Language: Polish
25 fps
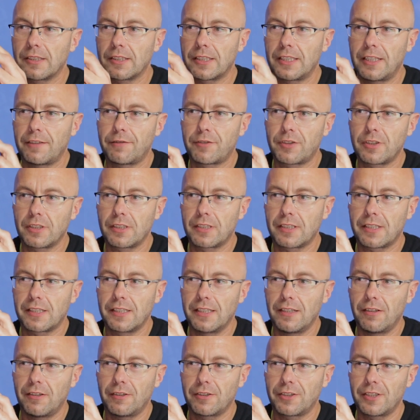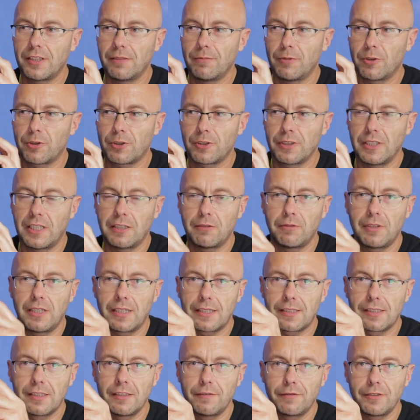Te wszystkie osie można
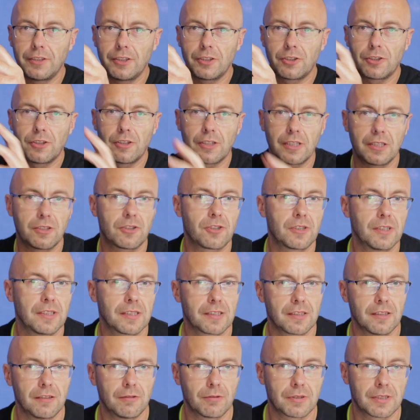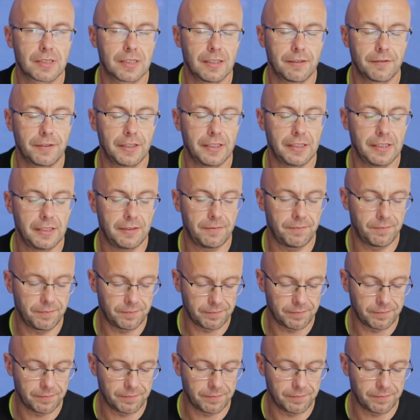uaktywnić do ręcznego ustawienia.